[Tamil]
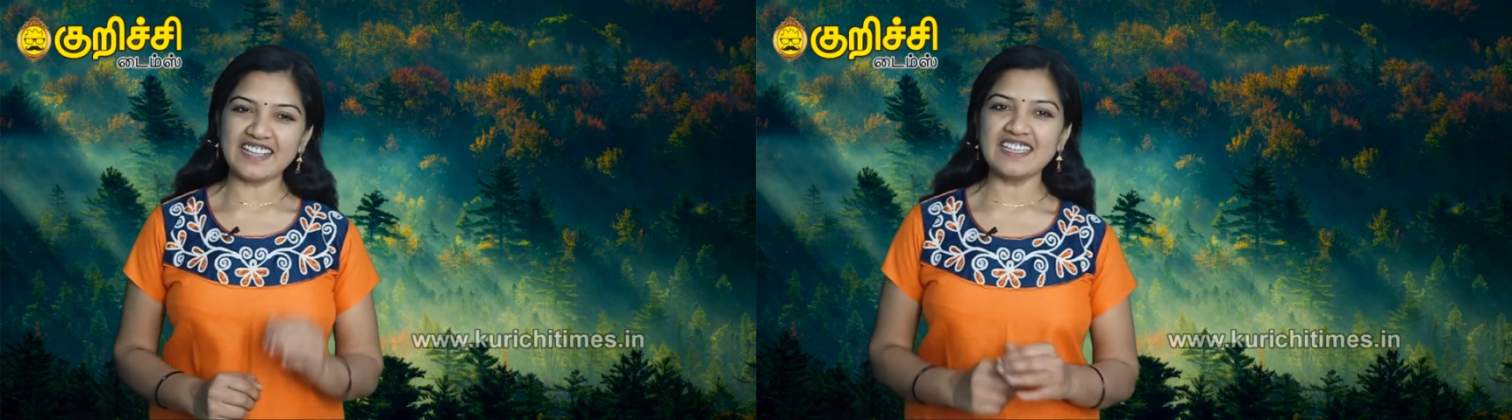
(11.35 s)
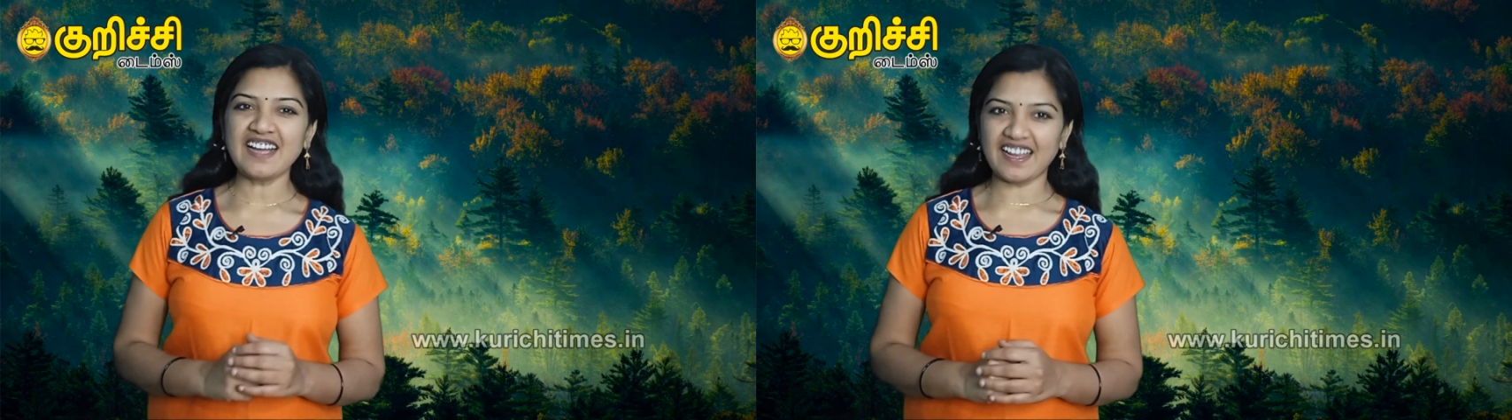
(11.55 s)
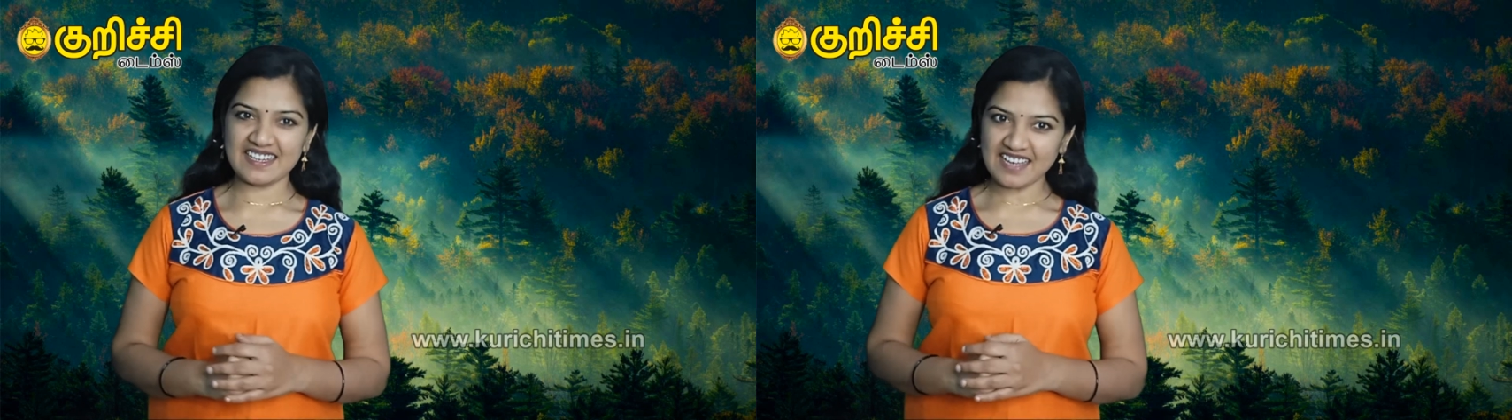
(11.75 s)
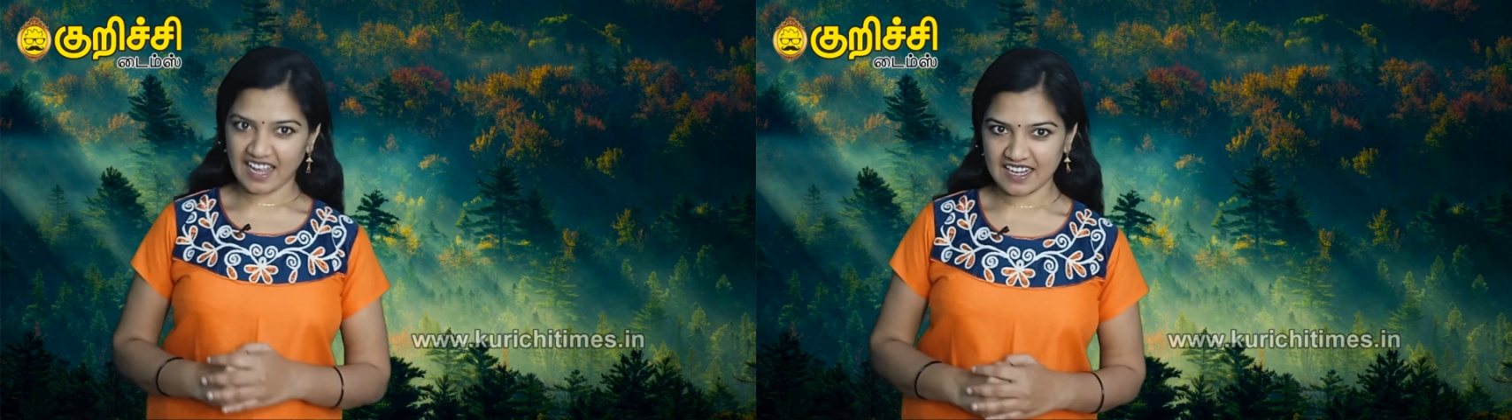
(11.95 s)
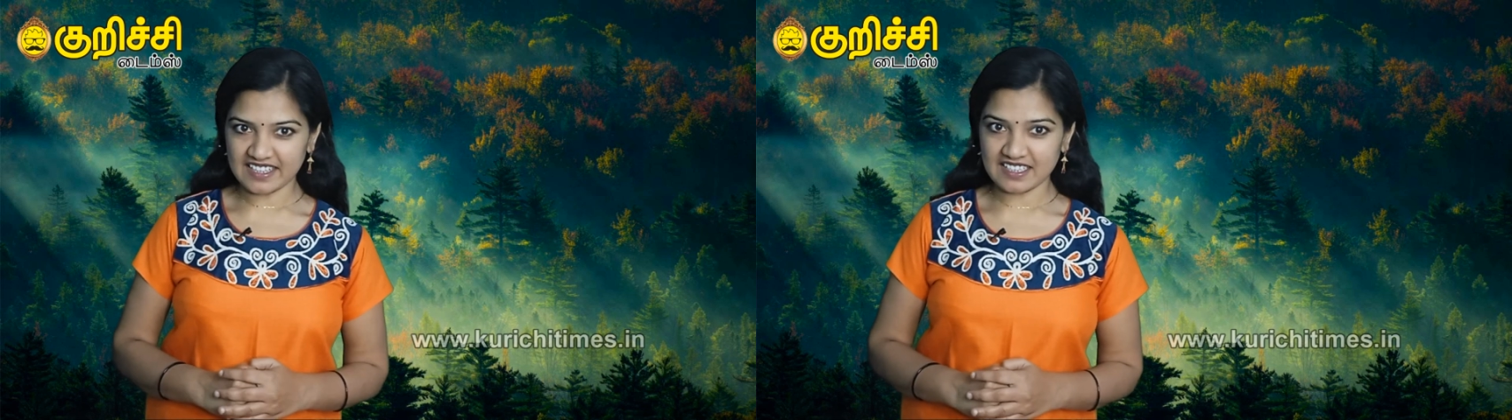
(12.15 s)
அதிகாலை
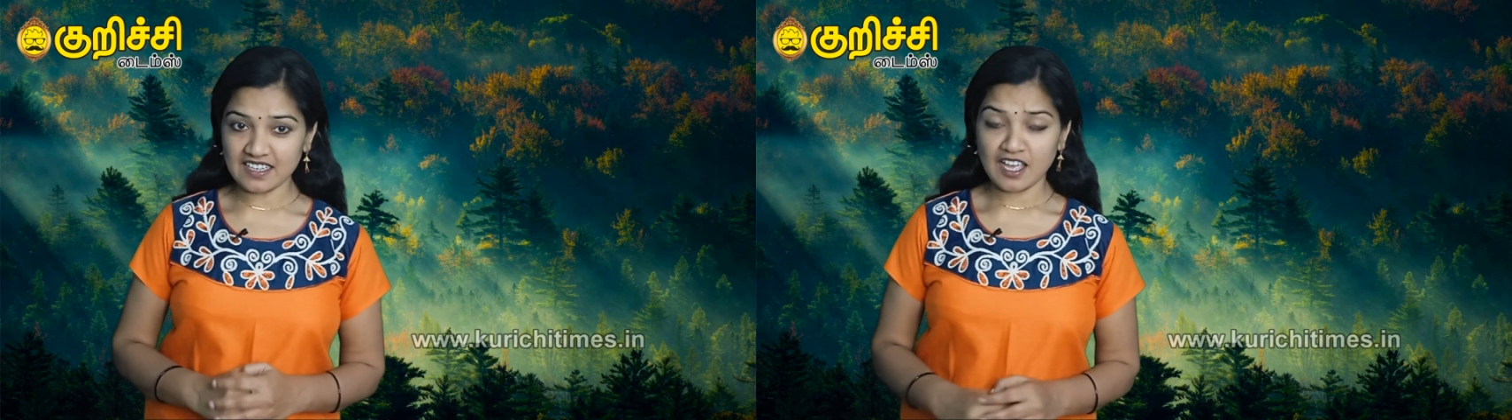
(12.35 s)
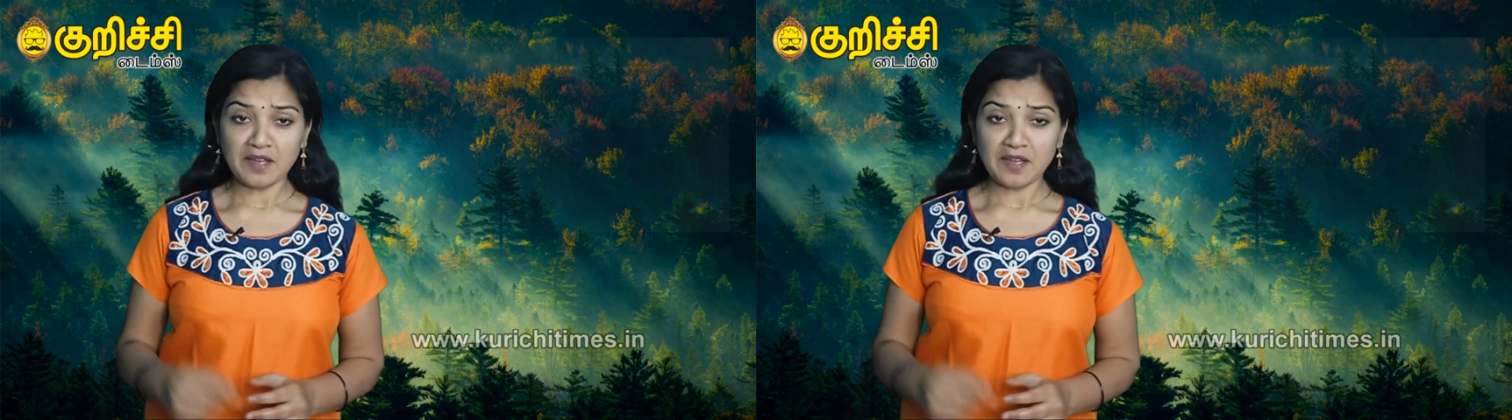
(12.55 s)
அல்லது